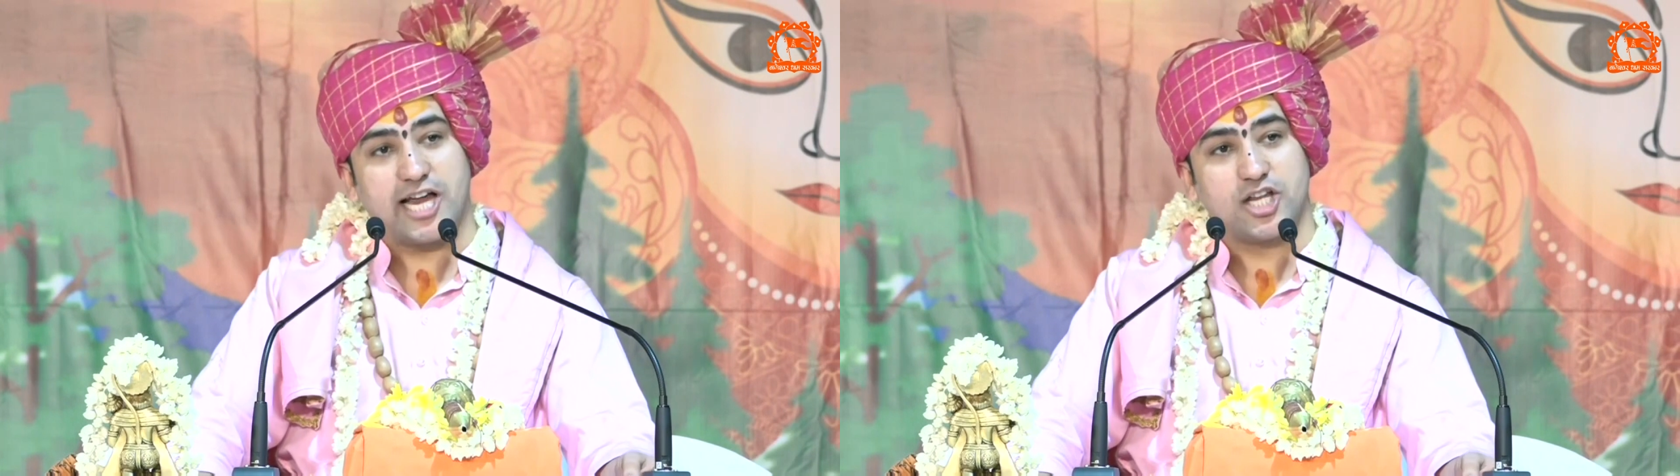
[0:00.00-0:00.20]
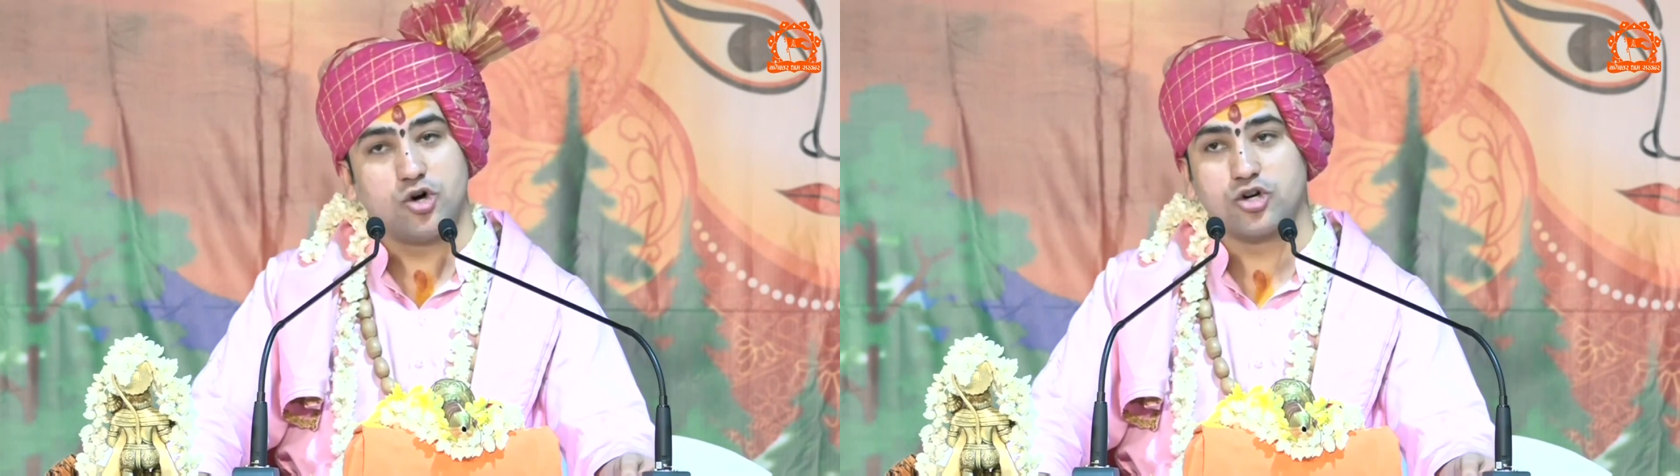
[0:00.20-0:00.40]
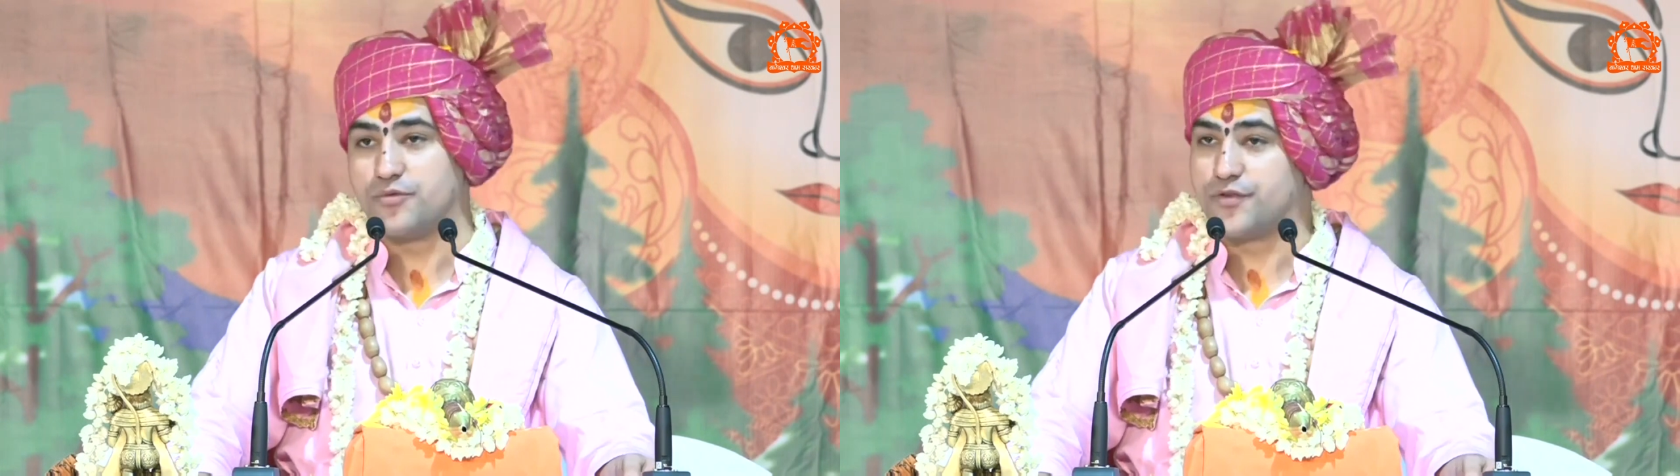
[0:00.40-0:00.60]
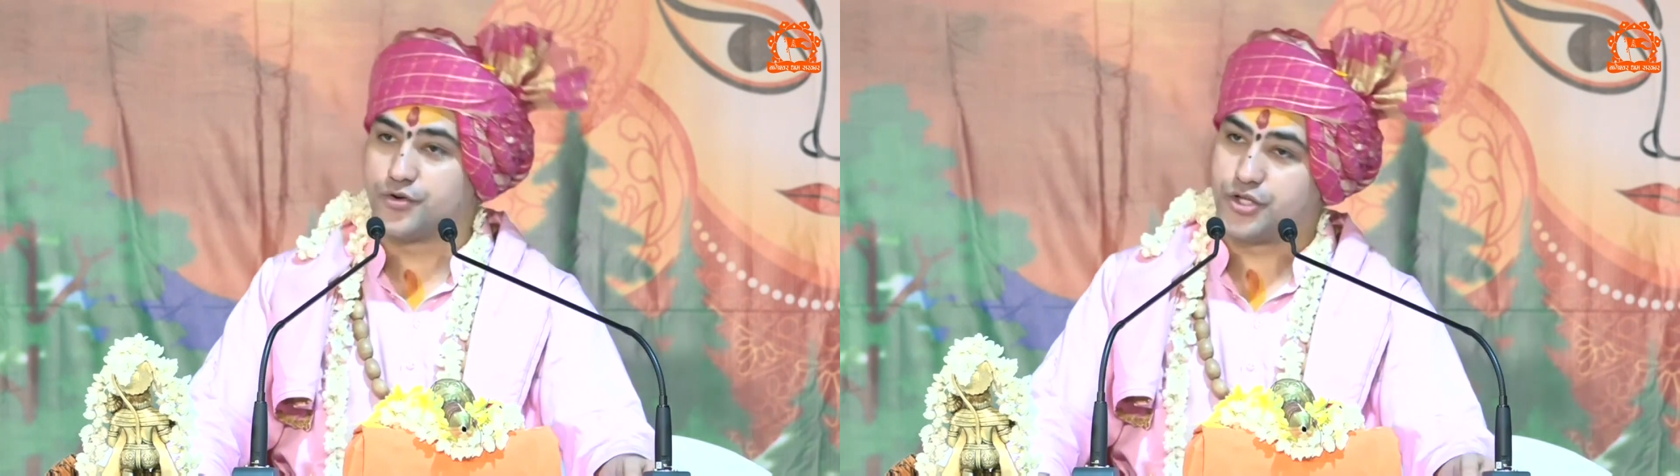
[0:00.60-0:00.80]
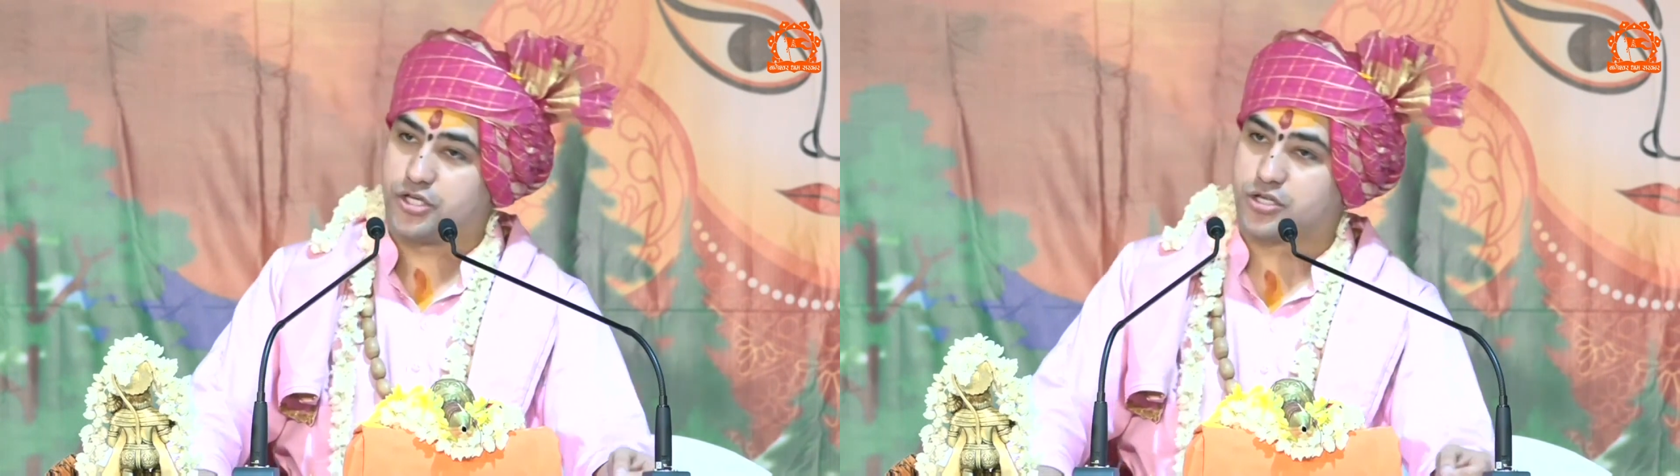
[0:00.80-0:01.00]
नारियों के
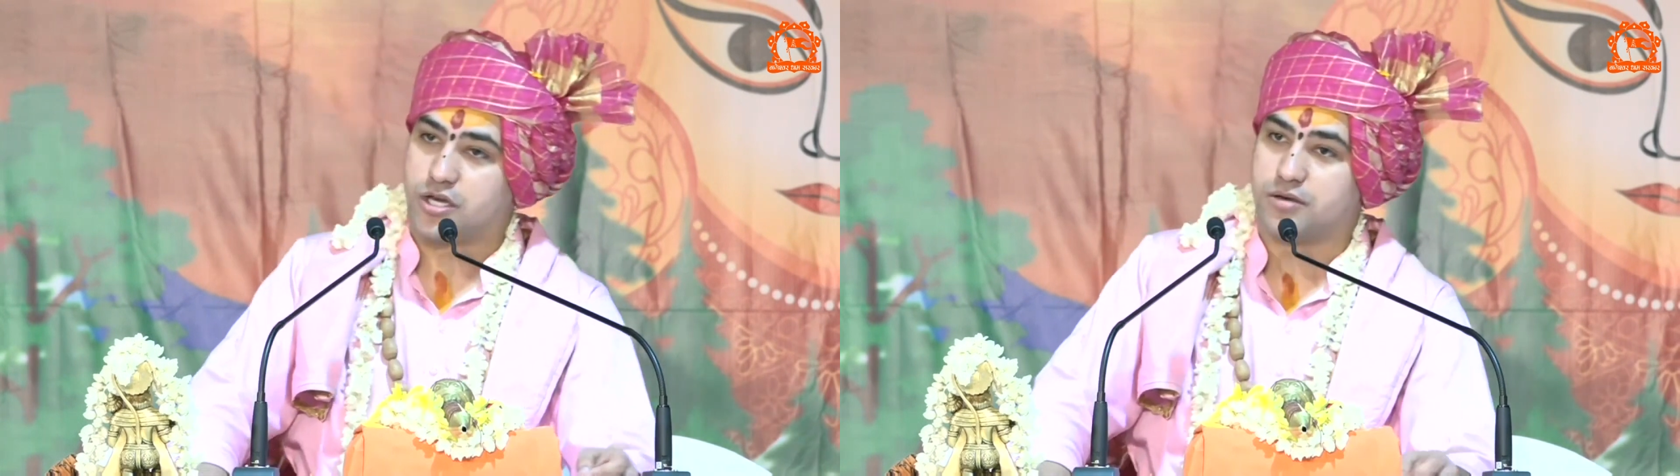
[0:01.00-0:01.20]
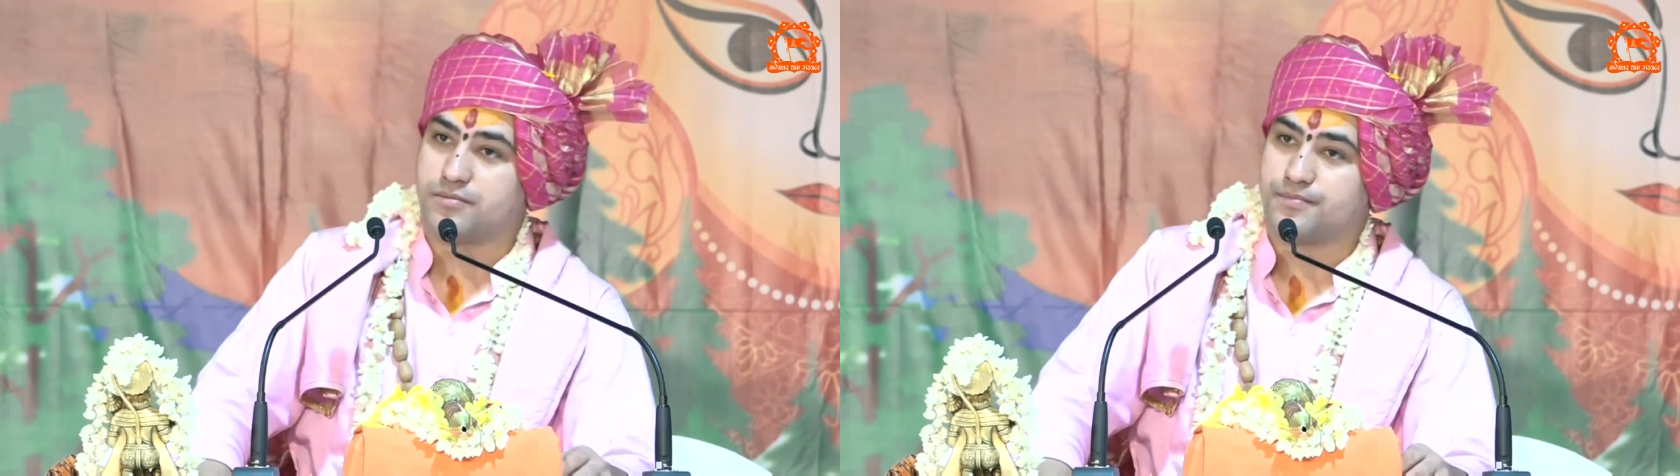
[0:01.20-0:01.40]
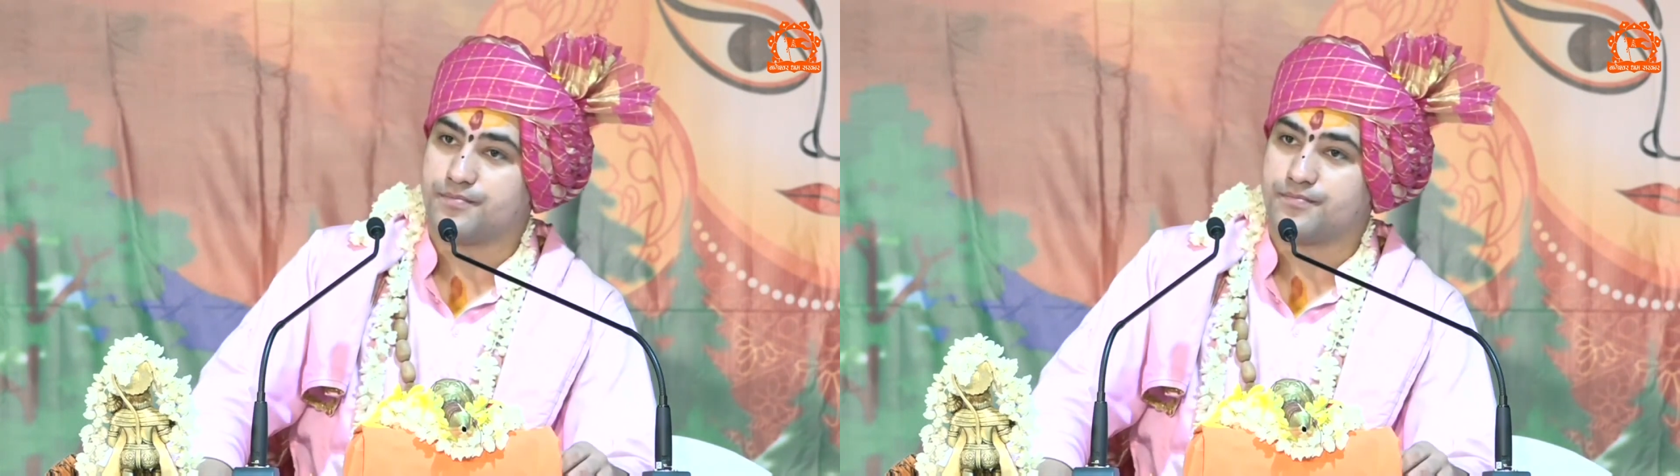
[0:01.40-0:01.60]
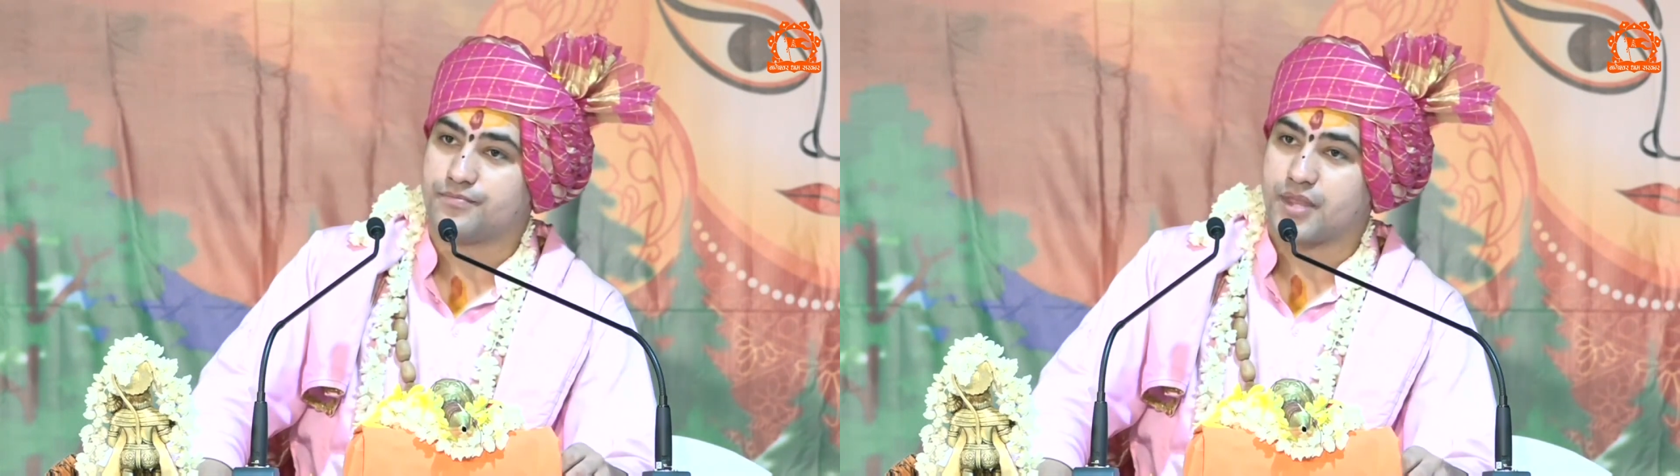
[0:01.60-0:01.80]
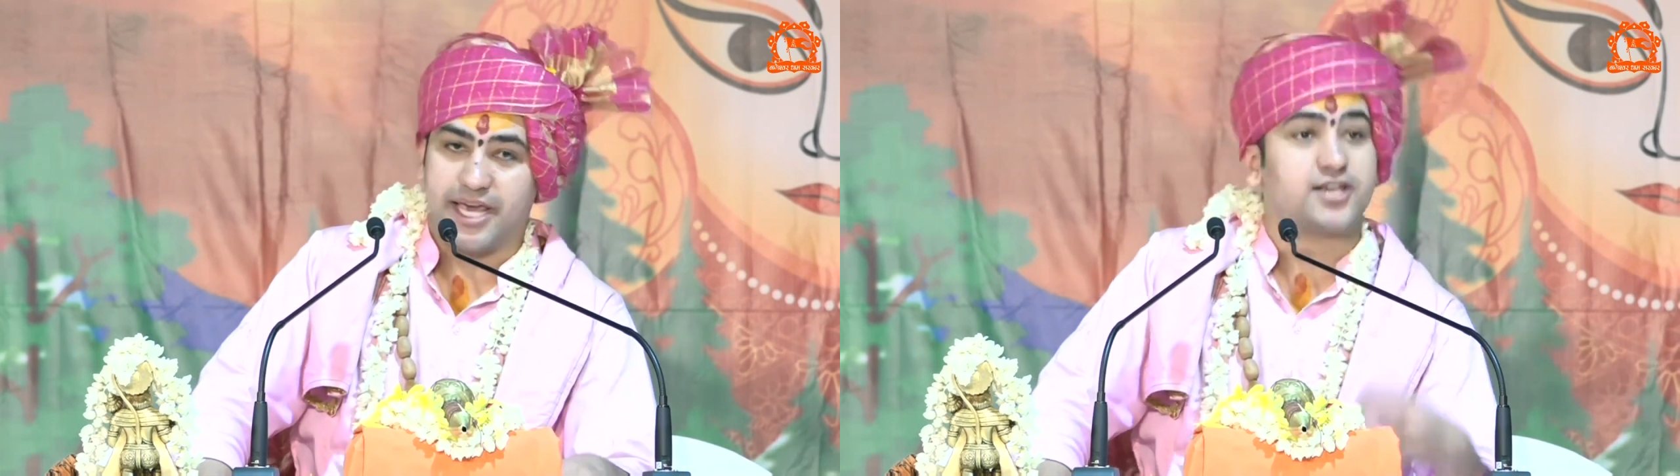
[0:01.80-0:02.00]
विरोधी थे
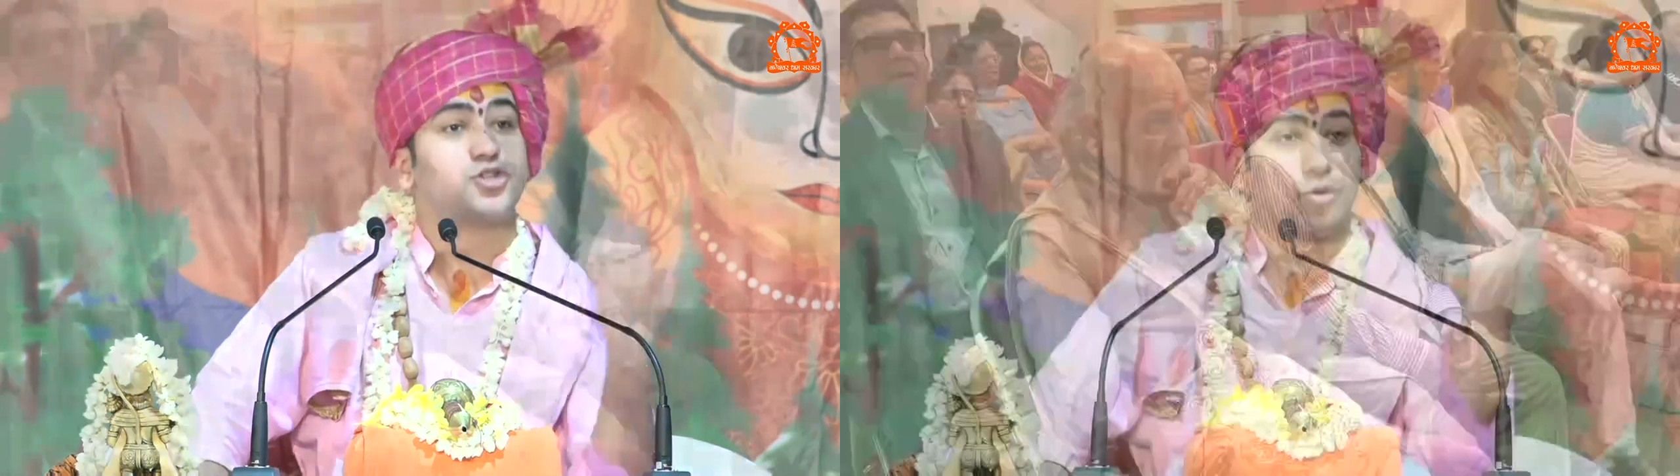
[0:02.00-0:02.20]
एक